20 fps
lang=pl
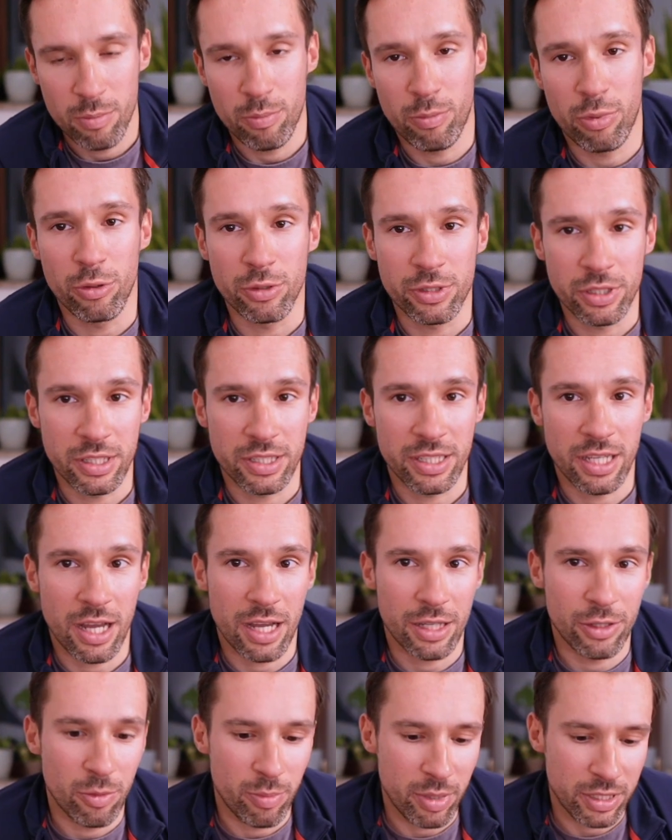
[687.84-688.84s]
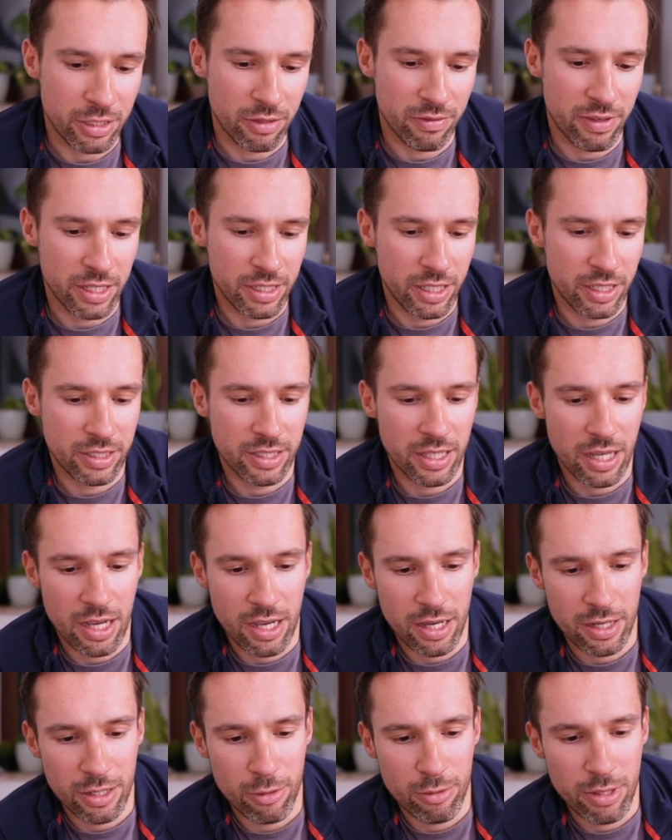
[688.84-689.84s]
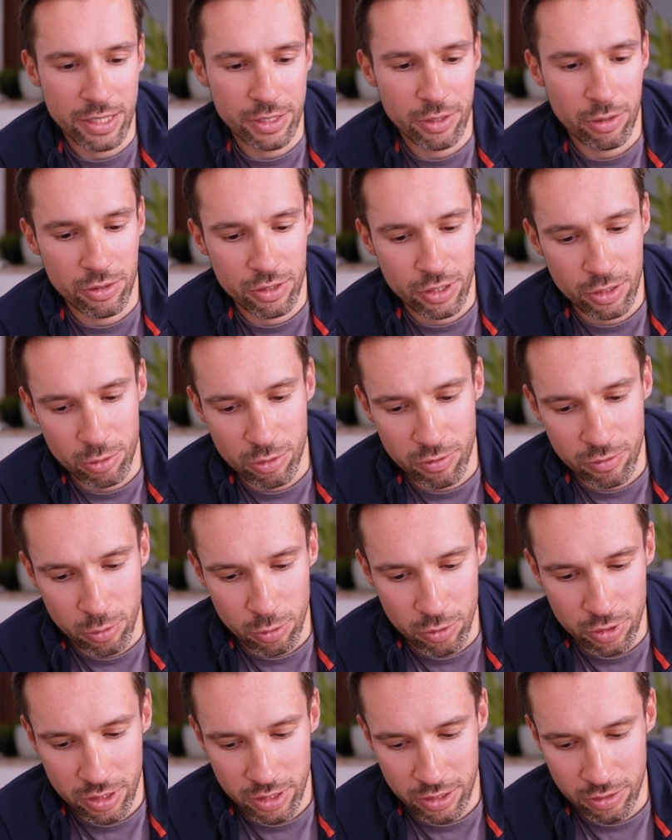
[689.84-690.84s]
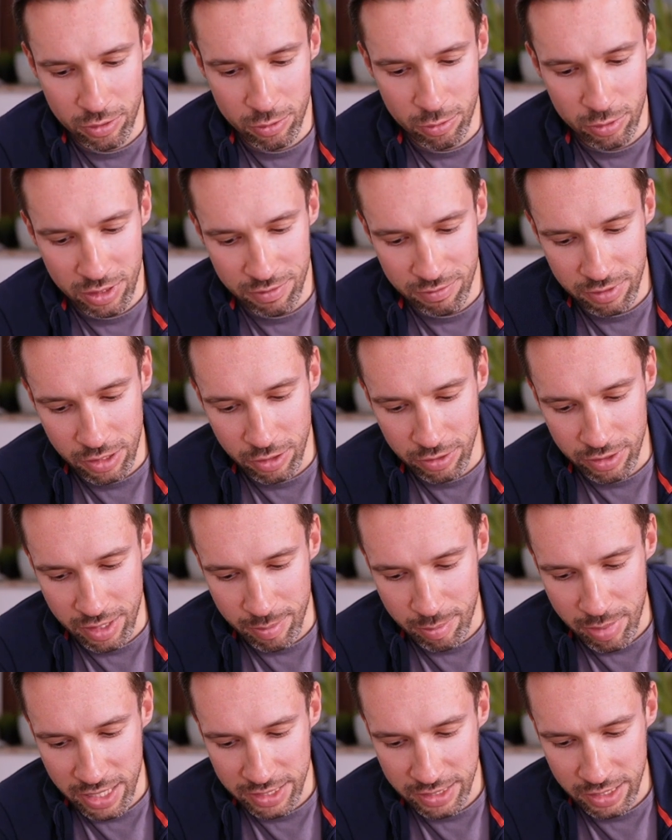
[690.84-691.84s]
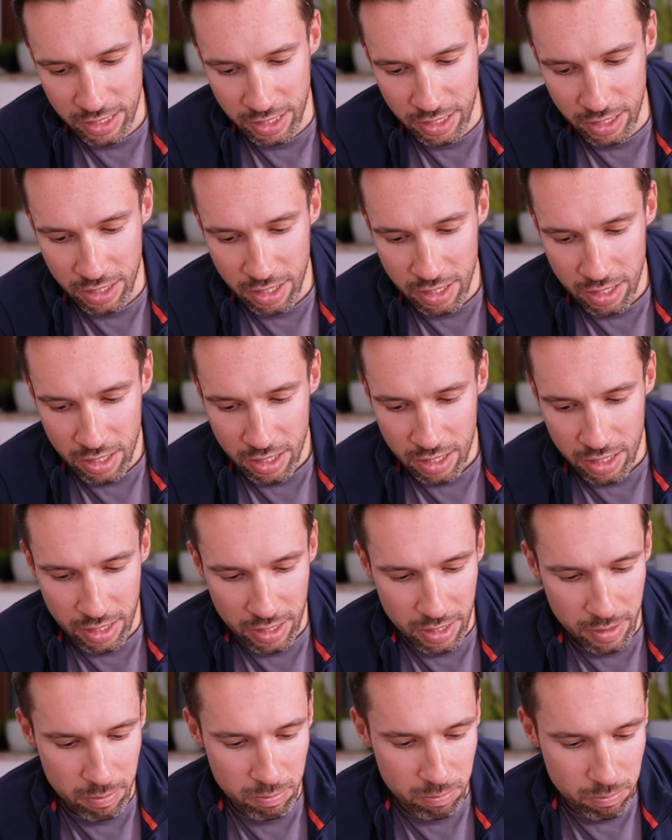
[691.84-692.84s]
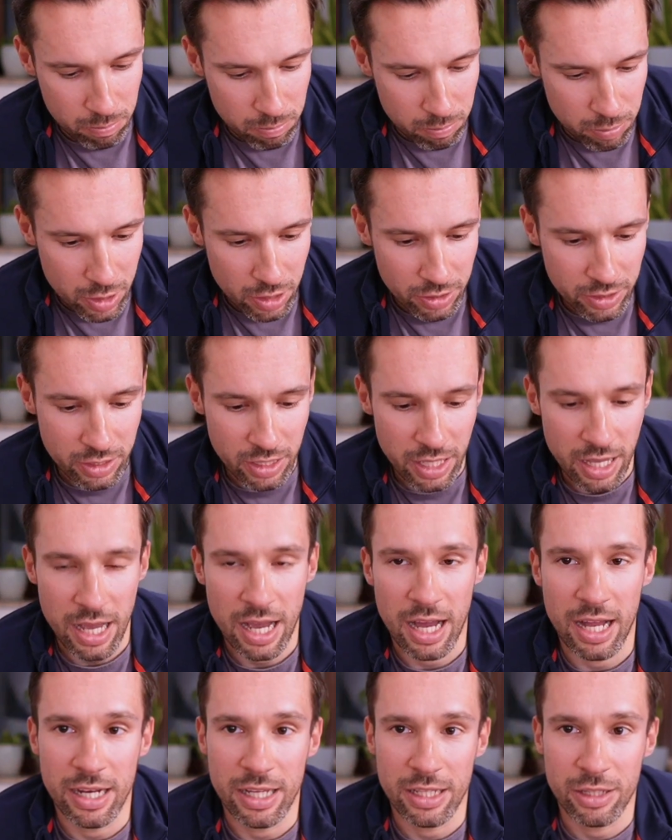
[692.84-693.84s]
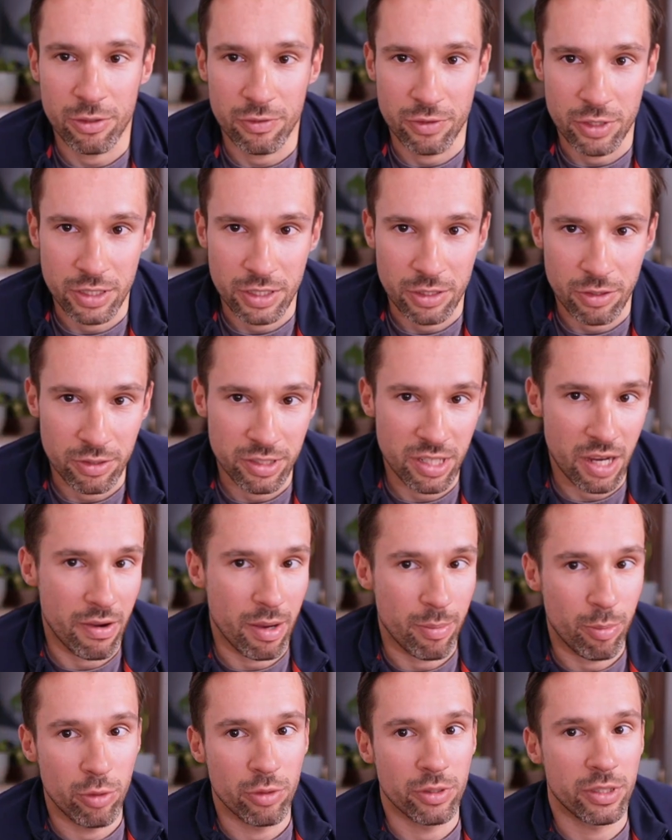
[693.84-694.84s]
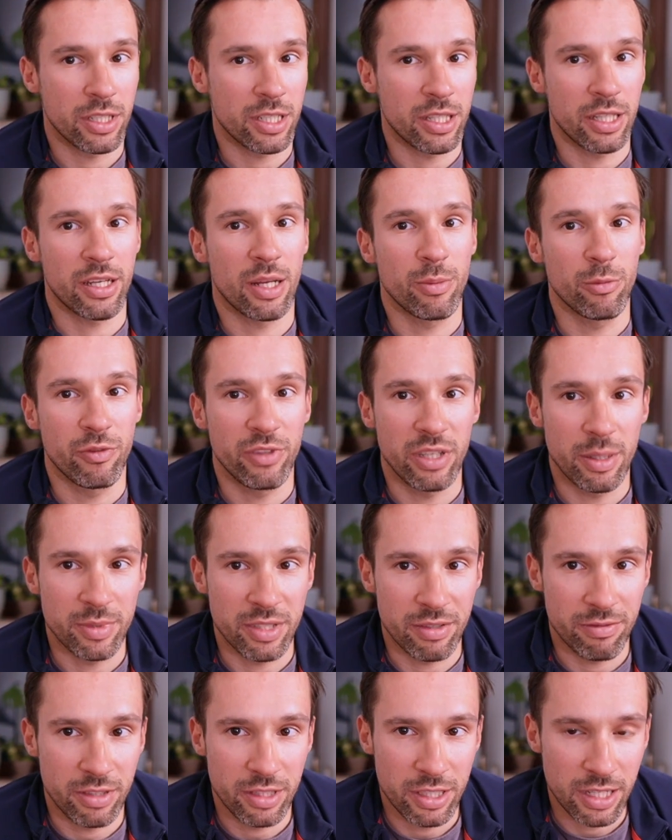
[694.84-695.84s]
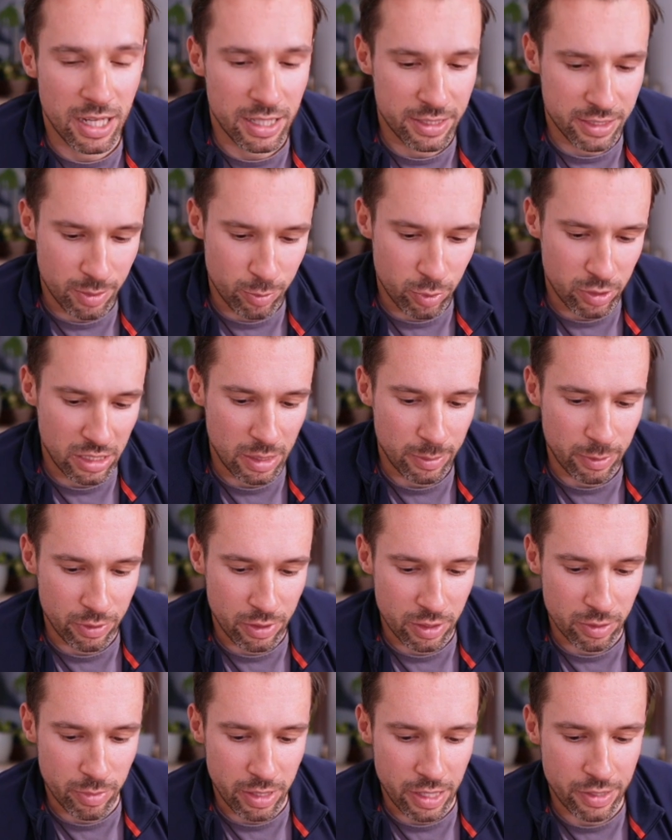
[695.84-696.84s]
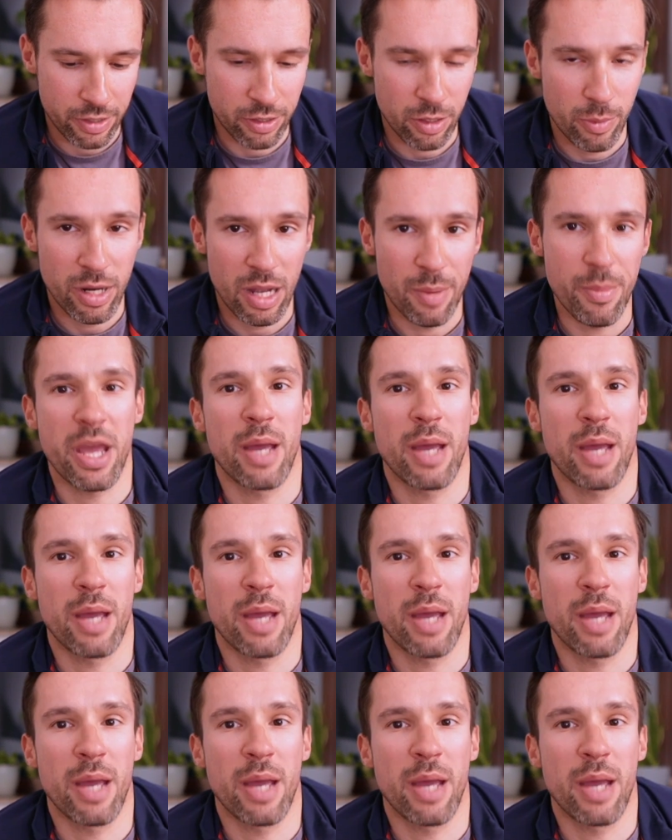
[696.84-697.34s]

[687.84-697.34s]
Plusy za dopasowanie, za regulację odcinków usznych, ogólnie wygodne paski, e, proste, ale to wszystko działa. Plus też, tak jak mówiłem, za wentylację, bo to naprawdę jest bardzo dobra.